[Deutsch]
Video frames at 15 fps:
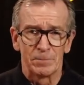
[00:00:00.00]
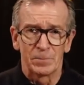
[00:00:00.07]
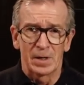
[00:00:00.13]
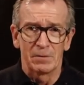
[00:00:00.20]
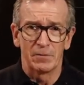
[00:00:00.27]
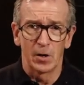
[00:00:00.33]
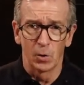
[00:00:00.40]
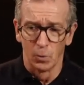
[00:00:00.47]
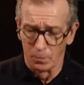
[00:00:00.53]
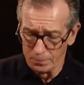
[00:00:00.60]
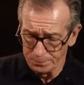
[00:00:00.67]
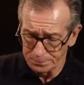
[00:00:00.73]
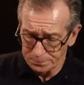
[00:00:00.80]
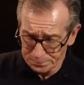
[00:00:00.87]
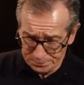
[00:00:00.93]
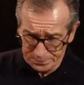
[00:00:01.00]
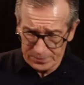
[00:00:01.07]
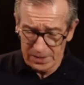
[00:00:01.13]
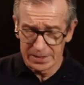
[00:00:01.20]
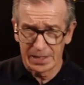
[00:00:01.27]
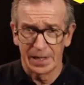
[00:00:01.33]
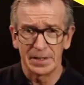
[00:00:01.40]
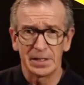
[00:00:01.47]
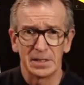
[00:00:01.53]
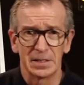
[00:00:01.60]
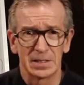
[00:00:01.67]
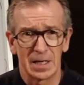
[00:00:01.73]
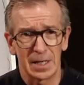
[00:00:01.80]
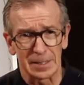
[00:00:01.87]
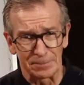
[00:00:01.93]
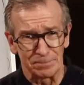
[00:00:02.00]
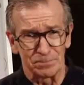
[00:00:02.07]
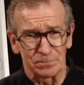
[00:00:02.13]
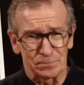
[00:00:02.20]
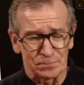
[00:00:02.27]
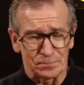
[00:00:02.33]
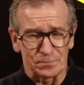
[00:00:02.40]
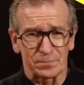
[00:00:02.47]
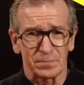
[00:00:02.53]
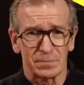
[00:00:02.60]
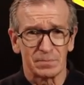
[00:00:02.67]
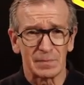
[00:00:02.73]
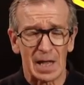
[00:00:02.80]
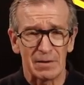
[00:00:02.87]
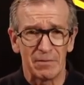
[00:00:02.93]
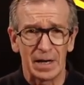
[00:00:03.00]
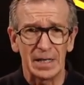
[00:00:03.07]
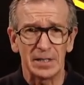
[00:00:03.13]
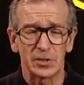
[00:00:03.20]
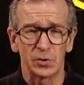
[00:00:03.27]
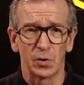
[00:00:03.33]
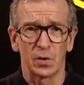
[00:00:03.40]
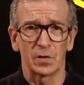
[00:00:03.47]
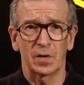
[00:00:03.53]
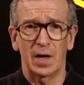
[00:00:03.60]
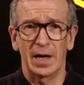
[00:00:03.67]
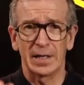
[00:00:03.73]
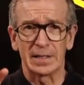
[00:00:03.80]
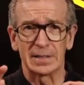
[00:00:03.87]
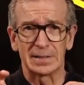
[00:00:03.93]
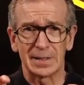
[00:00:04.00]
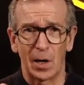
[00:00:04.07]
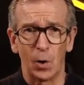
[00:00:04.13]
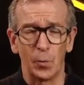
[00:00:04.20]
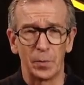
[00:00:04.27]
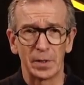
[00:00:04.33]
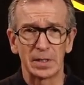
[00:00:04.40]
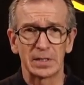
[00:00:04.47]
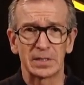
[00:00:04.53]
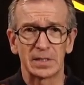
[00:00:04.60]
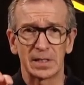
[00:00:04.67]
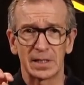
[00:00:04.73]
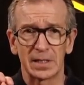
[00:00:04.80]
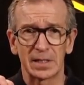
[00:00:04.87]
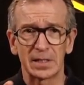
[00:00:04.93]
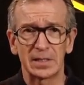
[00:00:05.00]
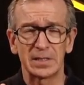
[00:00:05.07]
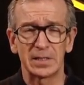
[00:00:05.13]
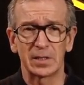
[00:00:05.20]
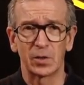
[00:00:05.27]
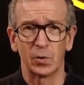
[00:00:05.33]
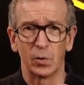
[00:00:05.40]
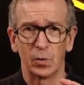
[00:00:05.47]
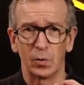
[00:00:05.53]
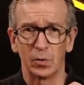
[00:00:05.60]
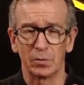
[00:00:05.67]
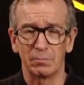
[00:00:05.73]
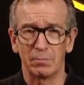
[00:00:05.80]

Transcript: Warum? Das kann ich Ihnen sagen weil ich dort ein sauberes Risiko- und